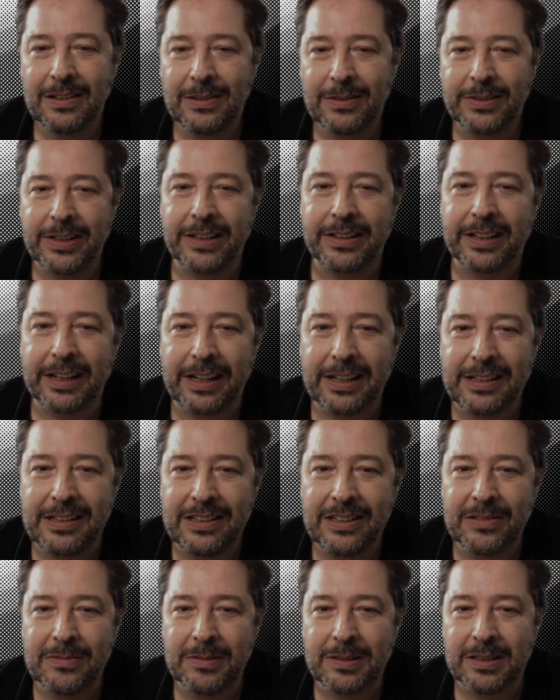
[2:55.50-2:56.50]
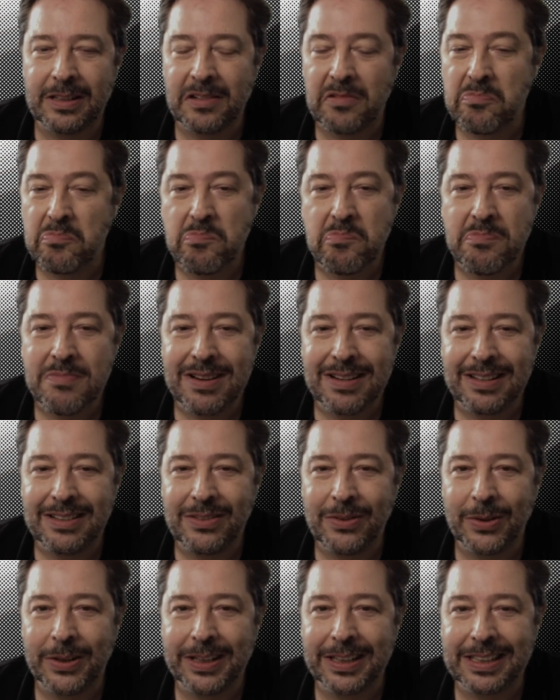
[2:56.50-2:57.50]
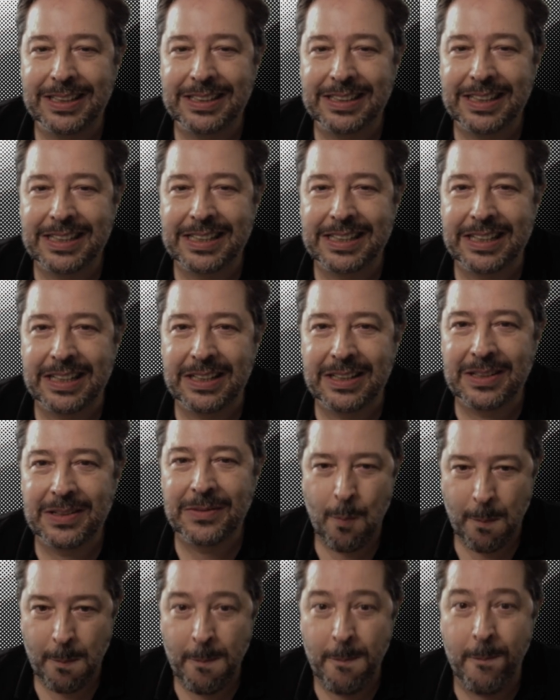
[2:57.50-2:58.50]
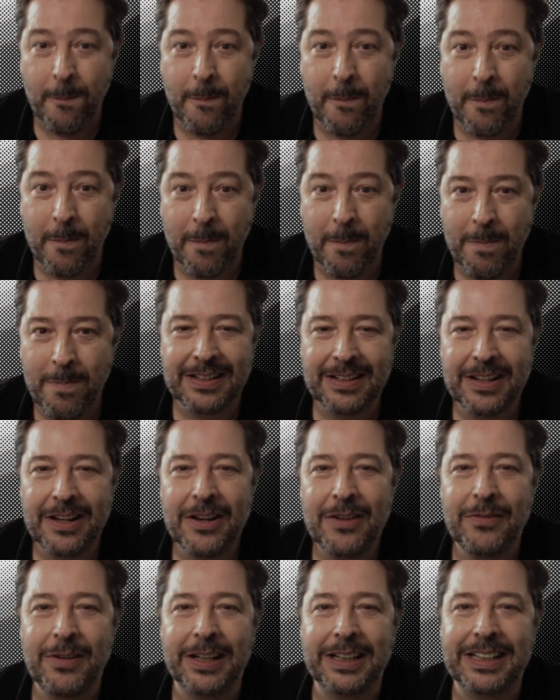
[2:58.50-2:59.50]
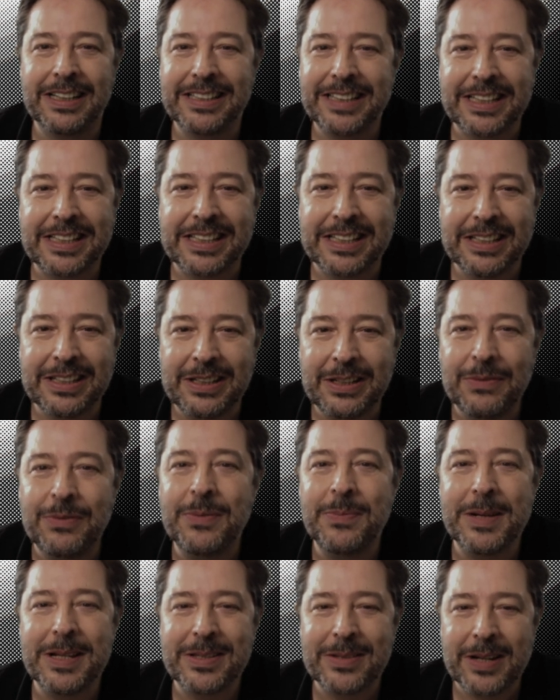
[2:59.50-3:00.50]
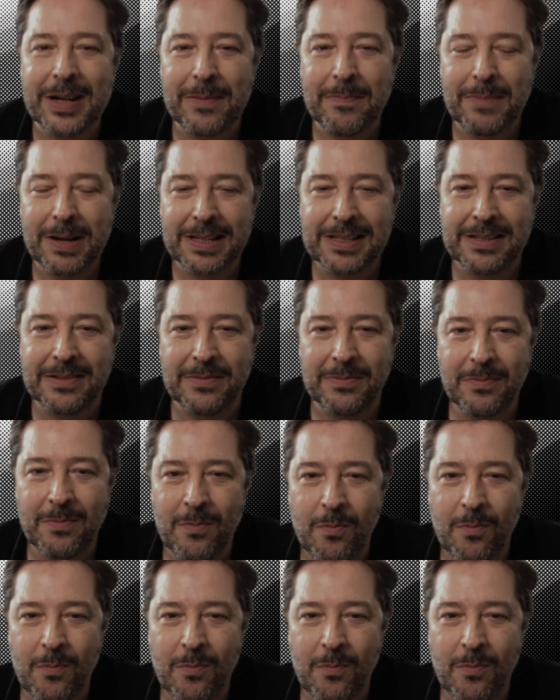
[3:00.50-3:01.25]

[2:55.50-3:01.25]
Und dann reden die über neue Gesetze. Mhm. Vielleicht Gesetze, die mir zu denen passen.